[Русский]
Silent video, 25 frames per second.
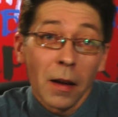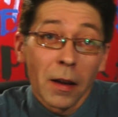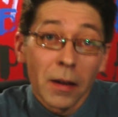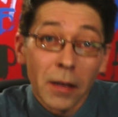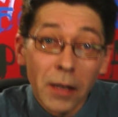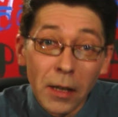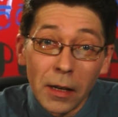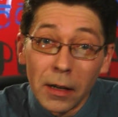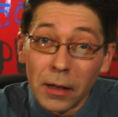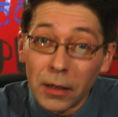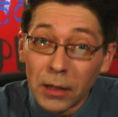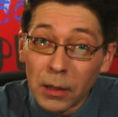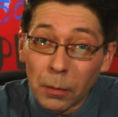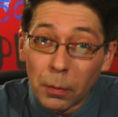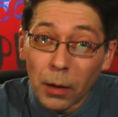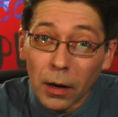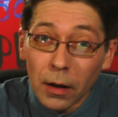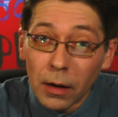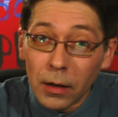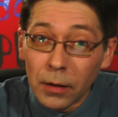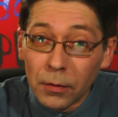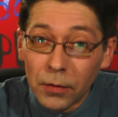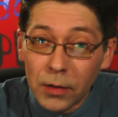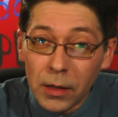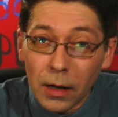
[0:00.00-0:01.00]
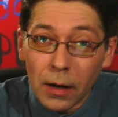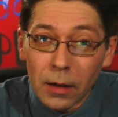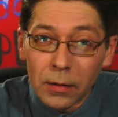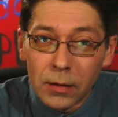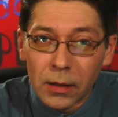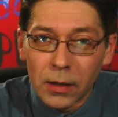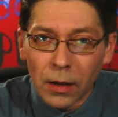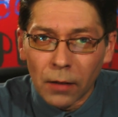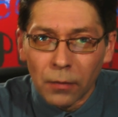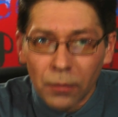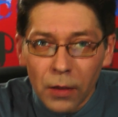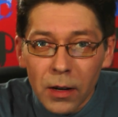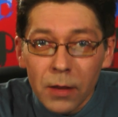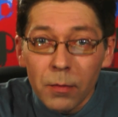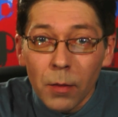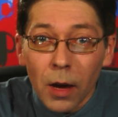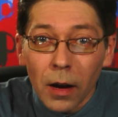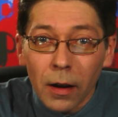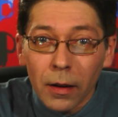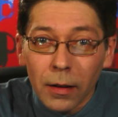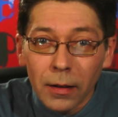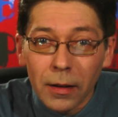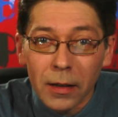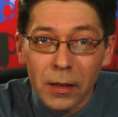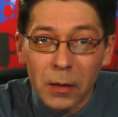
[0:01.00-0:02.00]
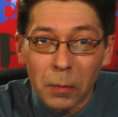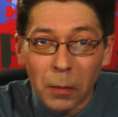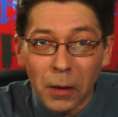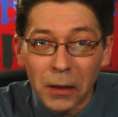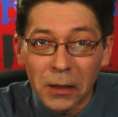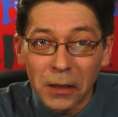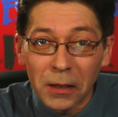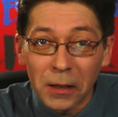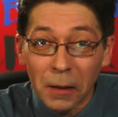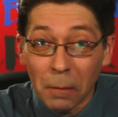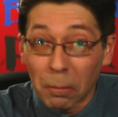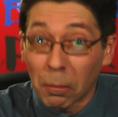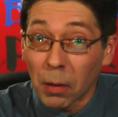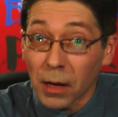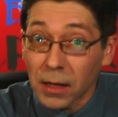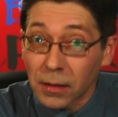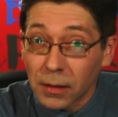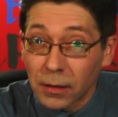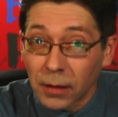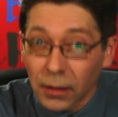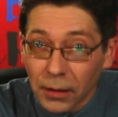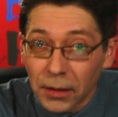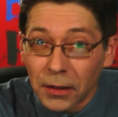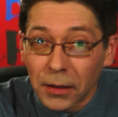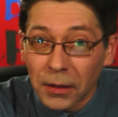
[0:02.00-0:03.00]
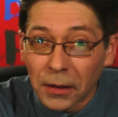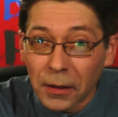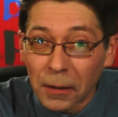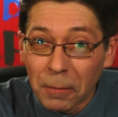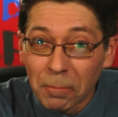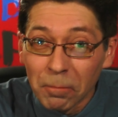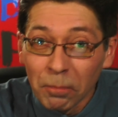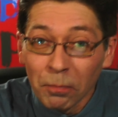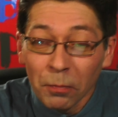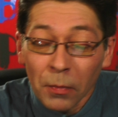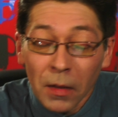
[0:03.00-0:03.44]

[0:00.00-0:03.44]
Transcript: или не пора ли взять за вымя господина Бастрыкина.